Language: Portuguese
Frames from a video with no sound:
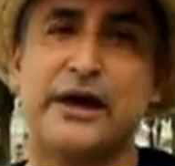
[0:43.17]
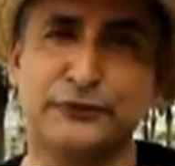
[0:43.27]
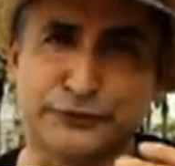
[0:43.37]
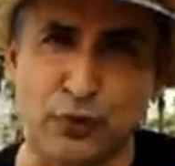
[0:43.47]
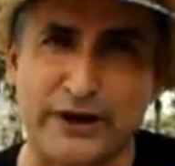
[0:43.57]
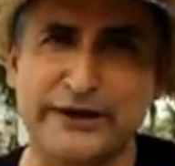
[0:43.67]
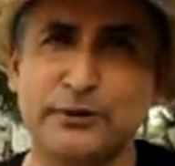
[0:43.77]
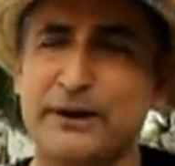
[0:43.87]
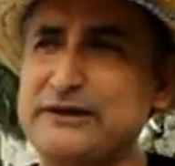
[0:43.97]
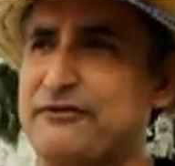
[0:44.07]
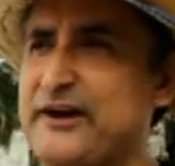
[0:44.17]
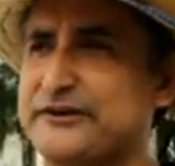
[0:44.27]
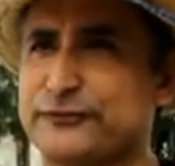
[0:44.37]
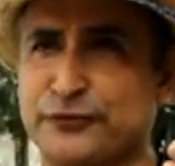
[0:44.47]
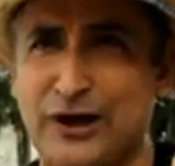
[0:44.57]
Eu estou aqui no
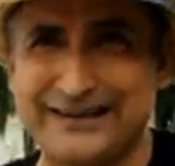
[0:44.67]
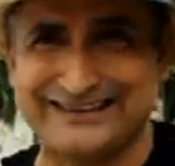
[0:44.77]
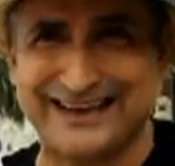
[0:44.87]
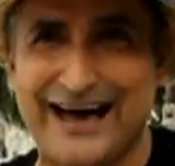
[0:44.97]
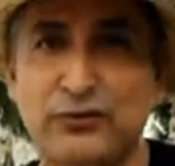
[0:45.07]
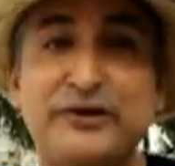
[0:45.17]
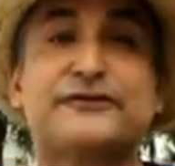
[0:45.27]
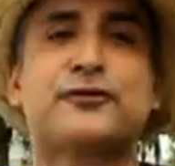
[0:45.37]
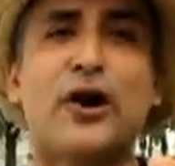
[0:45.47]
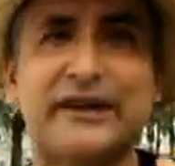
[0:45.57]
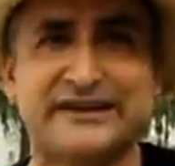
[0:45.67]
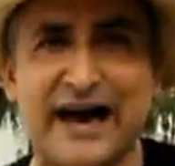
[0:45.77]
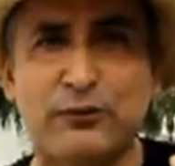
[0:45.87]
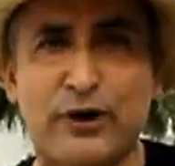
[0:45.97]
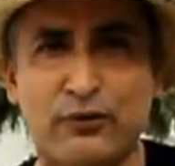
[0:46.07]
manifesto solitário e
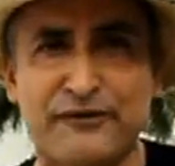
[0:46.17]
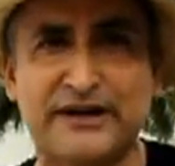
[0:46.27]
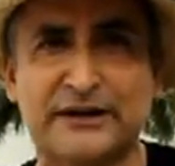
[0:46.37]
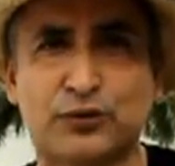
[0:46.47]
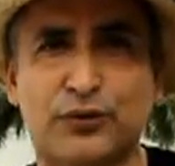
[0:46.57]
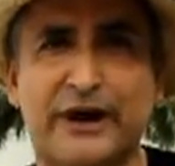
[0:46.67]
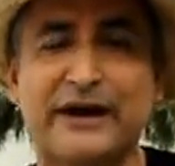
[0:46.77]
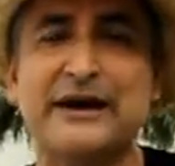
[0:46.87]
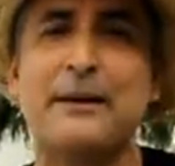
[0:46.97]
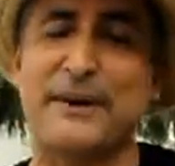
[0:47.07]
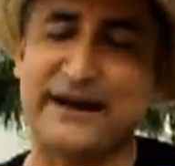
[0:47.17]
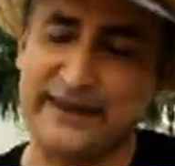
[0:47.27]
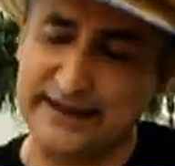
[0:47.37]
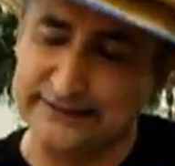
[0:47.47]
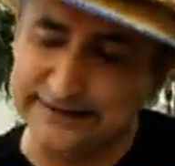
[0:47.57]
solidário à governadora, para
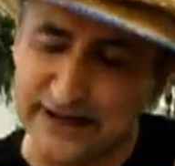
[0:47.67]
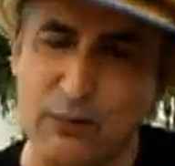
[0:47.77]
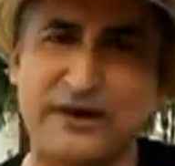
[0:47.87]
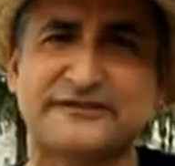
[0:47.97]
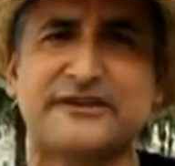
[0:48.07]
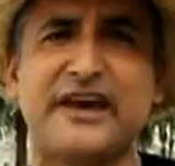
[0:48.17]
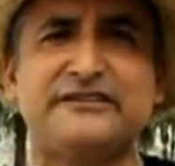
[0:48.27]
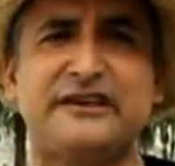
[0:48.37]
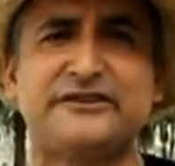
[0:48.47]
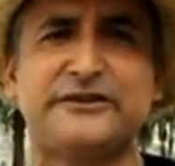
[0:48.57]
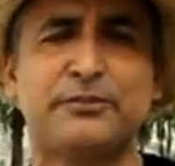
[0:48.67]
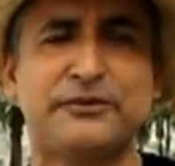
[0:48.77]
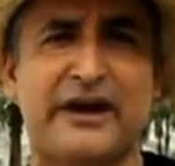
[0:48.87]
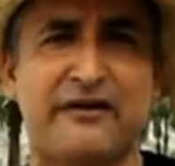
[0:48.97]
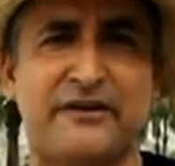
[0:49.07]
que ela não aceite esse
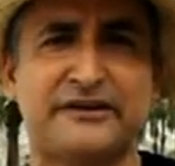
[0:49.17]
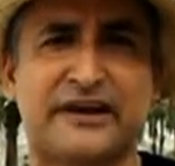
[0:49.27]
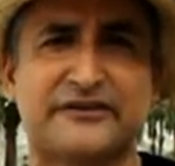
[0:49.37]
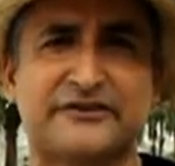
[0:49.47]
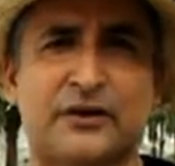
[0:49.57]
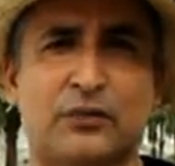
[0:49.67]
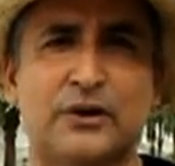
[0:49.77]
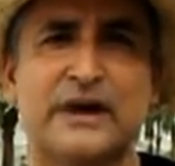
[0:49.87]
tipo de reivindicação.